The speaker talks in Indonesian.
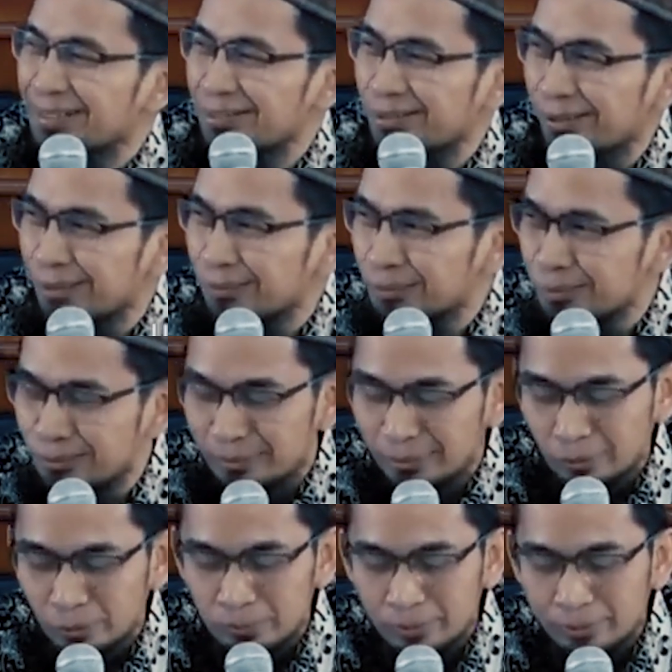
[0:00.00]
Sukabumi,
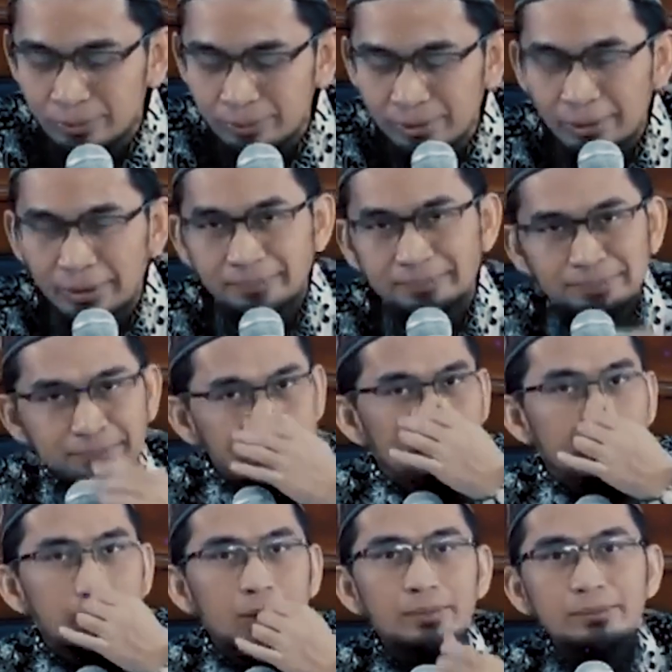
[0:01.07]
hubud dunia.
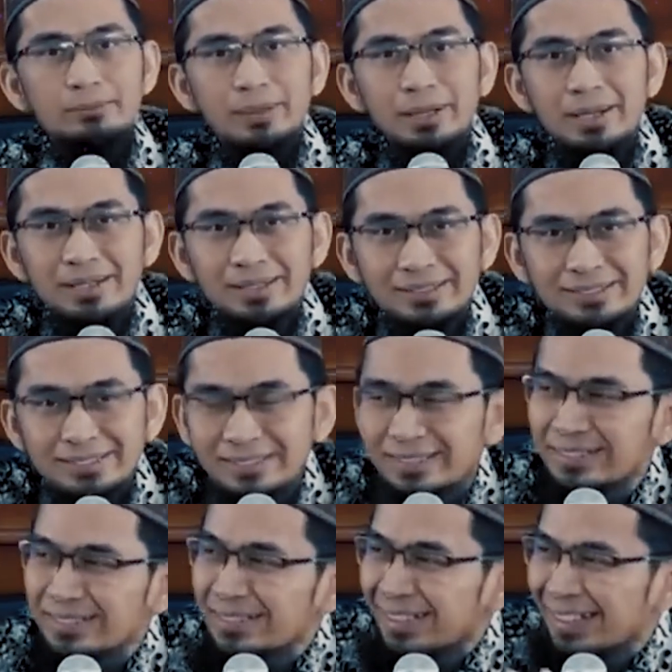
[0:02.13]
Baik.
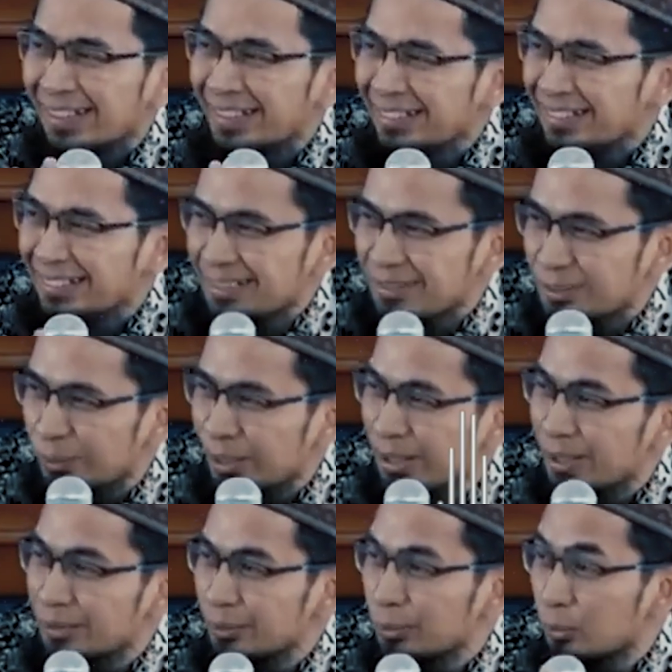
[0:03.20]

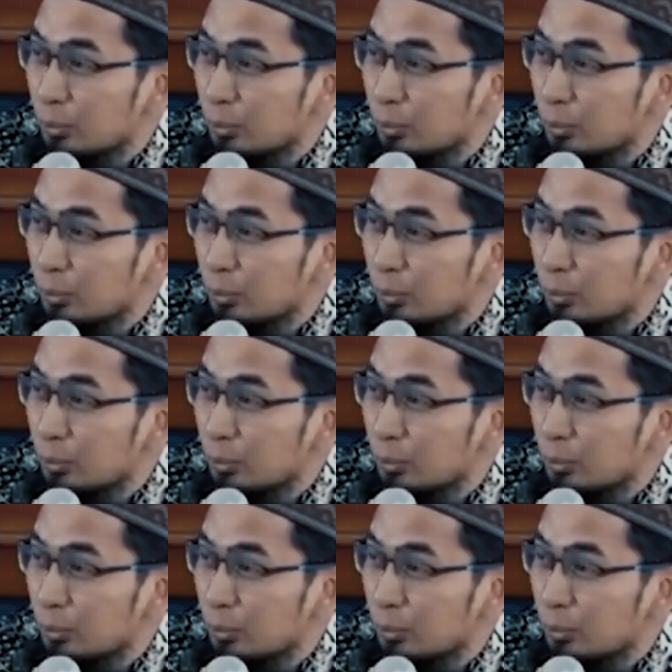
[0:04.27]
Suka itu